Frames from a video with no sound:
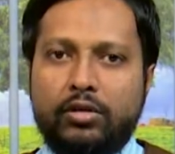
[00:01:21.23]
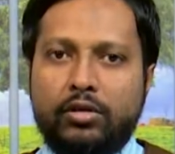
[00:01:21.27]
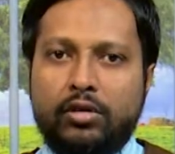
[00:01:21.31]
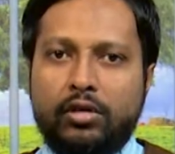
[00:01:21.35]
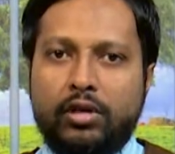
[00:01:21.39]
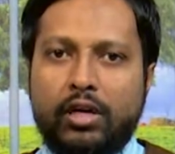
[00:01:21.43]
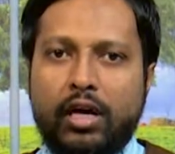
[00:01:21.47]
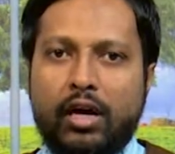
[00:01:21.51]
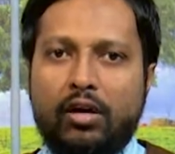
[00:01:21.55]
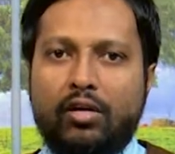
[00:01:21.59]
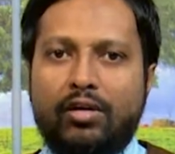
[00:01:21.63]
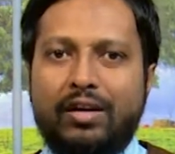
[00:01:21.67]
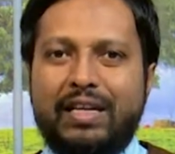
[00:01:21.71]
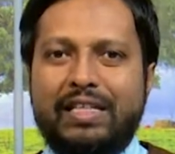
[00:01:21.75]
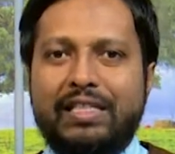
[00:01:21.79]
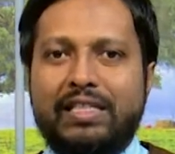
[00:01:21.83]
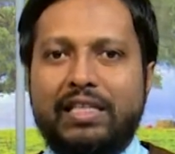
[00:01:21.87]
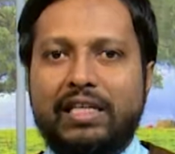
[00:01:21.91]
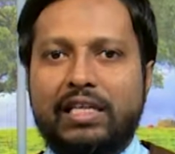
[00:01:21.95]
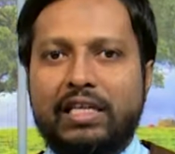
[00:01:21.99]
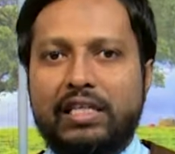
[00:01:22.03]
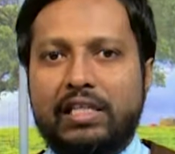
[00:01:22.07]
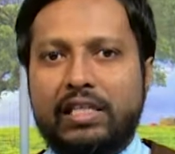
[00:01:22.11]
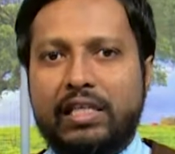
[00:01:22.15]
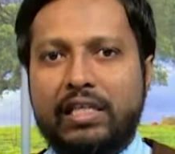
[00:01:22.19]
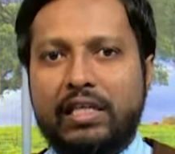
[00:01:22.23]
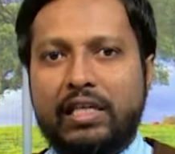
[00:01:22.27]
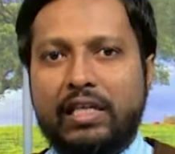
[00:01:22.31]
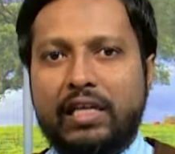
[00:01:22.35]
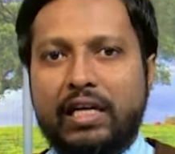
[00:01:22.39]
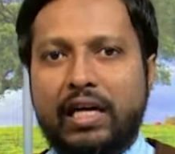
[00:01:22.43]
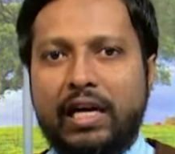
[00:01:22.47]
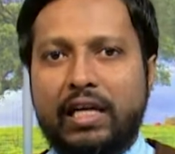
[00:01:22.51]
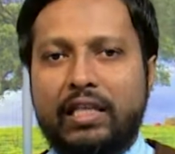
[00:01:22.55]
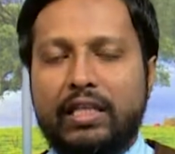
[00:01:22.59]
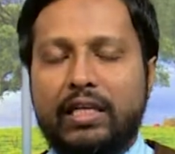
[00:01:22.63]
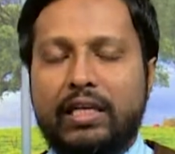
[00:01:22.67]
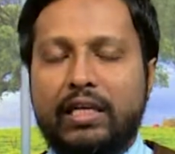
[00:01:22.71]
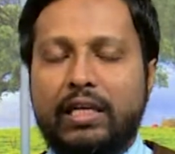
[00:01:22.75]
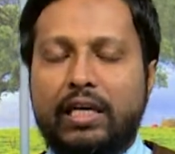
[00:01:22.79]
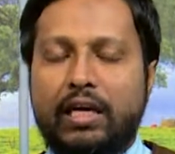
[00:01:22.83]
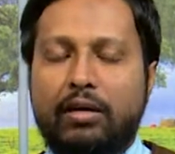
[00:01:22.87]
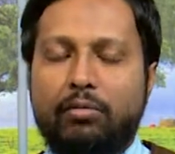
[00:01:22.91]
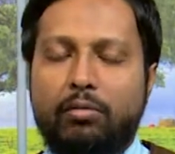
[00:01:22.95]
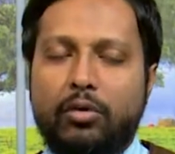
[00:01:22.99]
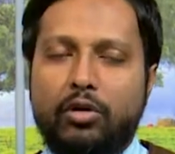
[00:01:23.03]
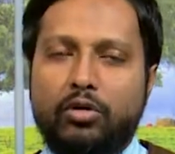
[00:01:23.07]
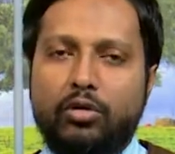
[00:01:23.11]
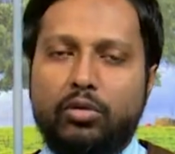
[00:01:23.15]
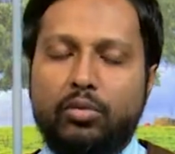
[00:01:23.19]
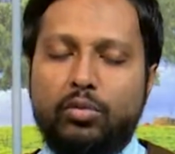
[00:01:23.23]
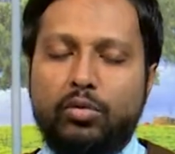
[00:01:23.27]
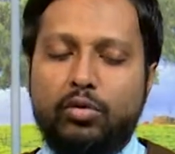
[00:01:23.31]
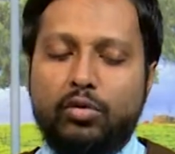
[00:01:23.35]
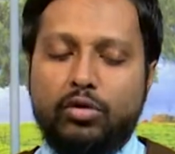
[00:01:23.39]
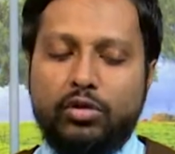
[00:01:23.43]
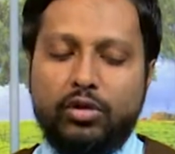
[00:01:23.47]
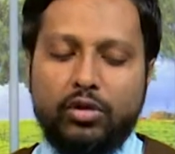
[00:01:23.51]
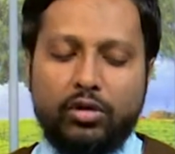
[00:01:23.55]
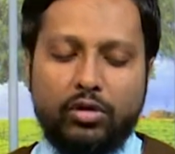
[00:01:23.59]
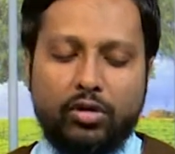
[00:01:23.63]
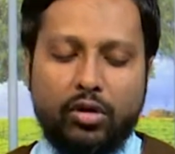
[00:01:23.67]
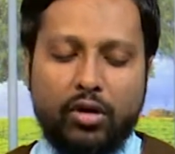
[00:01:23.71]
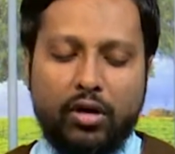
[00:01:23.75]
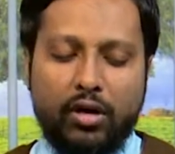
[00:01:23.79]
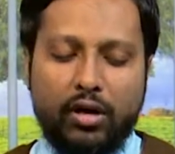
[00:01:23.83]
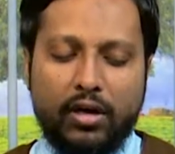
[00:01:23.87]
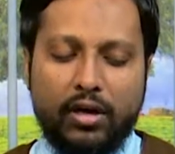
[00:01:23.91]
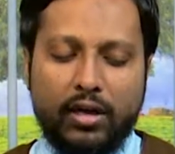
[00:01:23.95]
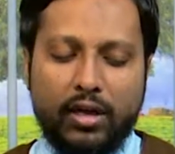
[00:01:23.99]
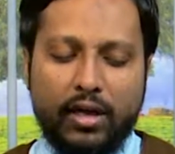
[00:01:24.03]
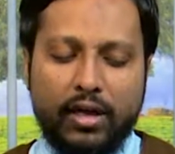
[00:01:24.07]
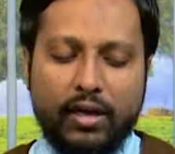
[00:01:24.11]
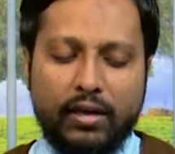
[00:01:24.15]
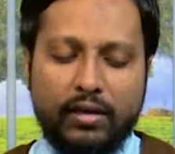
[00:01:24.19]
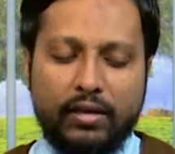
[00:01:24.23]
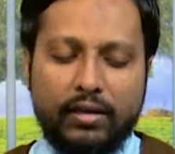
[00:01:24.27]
কারো কাছ থেকে শিক্ষা দীক্ষার মাধ্যমে অর্জিত হয় নাই